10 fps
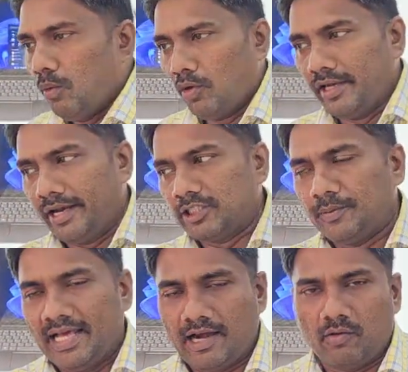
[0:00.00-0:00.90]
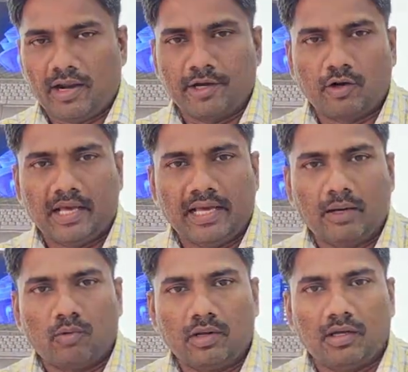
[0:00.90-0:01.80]
ஒன் இயர் எஸ்பி டைரக்ட் வாரண்டியோட
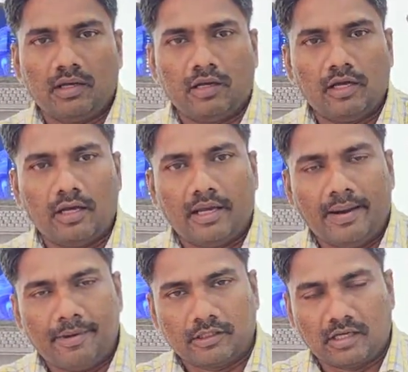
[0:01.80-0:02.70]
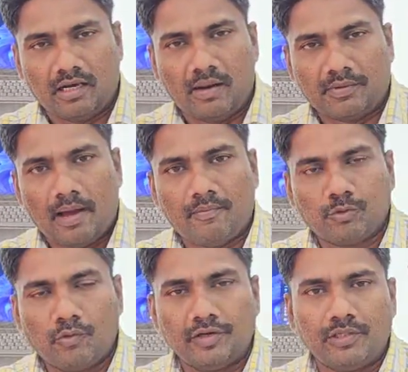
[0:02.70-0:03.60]
ஒரு ஏஎம்டி அதெல்லாம் லேப்டாப்
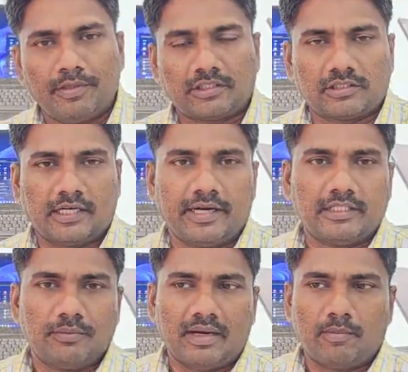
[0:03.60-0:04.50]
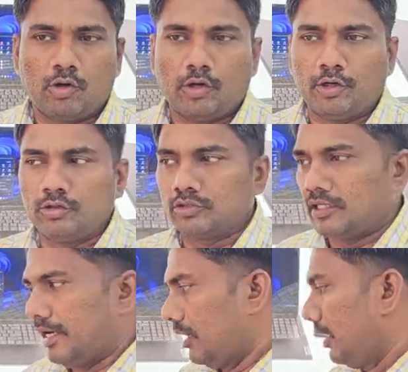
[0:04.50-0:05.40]
டூ ஜிபி எஸ்எஸ்டி அண்ட் எயிட் ஜிபி ரேமோ டுவெண்ட்டி டூ
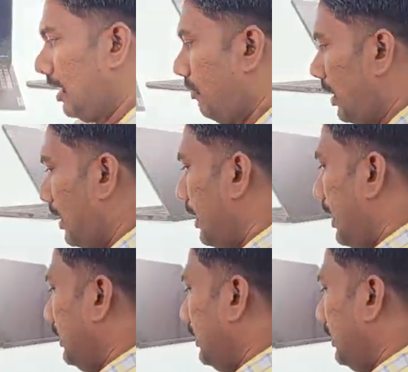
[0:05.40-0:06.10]
தௌசண்ட் அண்ட் லெனோவால ஐ